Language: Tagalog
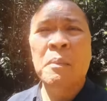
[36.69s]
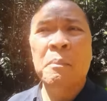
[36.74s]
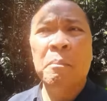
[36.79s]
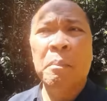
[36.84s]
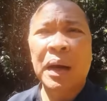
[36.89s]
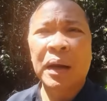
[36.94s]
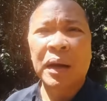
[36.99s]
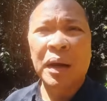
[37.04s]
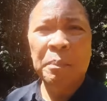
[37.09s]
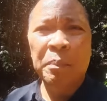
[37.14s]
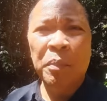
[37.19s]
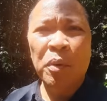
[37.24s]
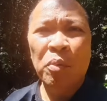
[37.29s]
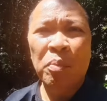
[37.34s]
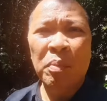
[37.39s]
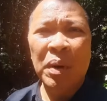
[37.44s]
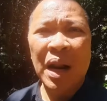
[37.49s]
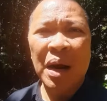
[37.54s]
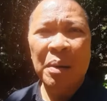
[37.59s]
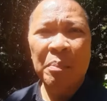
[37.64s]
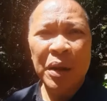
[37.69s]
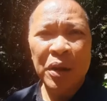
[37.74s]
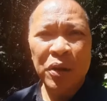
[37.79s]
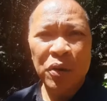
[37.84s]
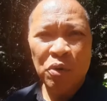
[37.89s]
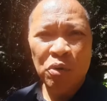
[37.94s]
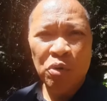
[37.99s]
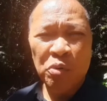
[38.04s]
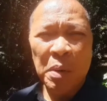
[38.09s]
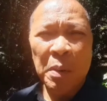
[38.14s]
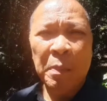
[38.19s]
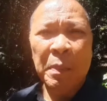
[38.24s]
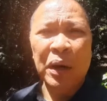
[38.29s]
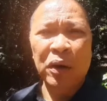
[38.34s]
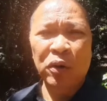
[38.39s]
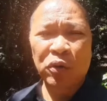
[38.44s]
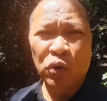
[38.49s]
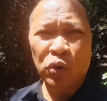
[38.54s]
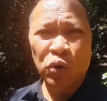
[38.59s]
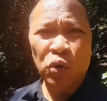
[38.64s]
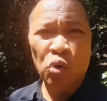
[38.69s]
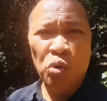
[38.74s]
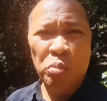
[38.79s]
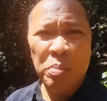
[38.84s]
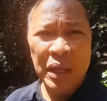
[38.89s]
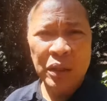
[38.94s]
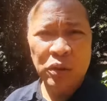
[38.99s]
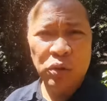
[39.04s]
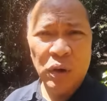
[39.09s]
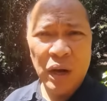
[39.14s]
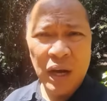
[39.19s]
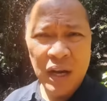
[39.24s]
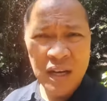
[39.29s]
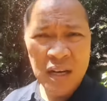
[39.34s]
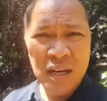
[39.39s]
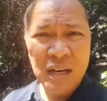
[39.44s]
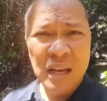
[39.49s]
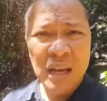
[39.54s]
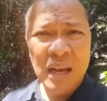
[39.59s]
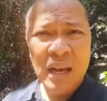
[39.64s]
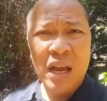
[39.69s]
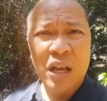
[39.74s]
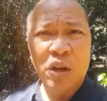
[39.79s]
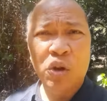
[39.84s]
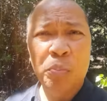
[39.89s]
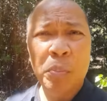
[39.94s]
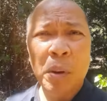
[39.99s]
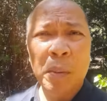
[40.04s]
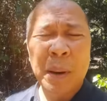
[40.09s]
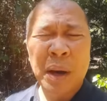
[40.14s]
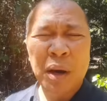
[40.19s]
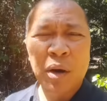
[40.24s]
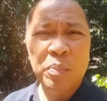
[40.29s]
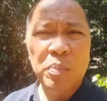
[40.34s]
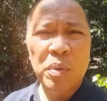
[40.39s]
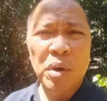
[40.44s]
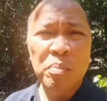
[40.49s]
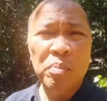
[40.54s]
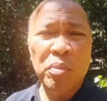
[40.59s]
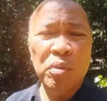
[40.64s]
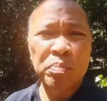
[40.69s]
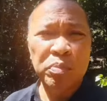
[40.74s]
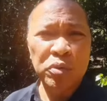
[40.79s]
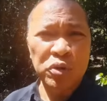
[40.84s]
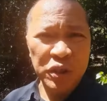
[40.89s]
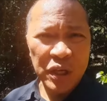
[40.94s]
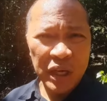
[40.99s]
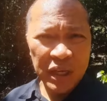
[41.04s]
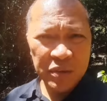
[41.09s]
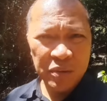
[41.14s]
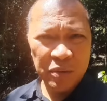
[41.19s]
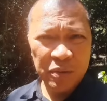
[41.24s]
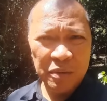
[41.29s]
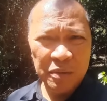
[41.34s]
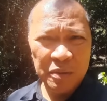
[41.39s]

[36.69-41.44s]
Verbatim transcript: para po malaman nyo kung paano do dodokumentohan at kung paano po ang buong proseso